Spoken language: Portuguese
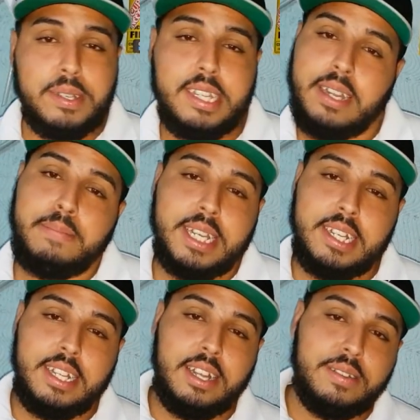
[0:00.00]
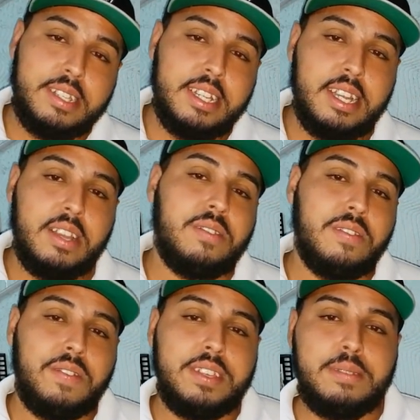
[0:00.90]
Já postei na página da Loucos da
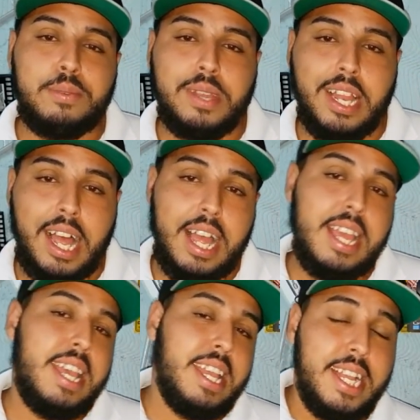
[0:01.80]
Telecom do Facebook lá.